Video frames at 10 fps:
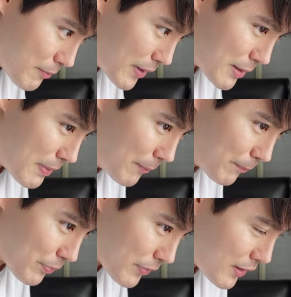งมันจะแบบ
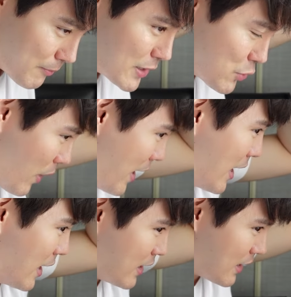ไม่สวยอะ
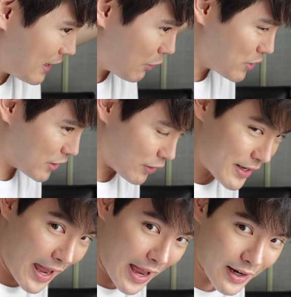เราควรจะต้อง
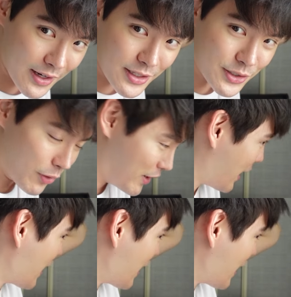แยกโซนห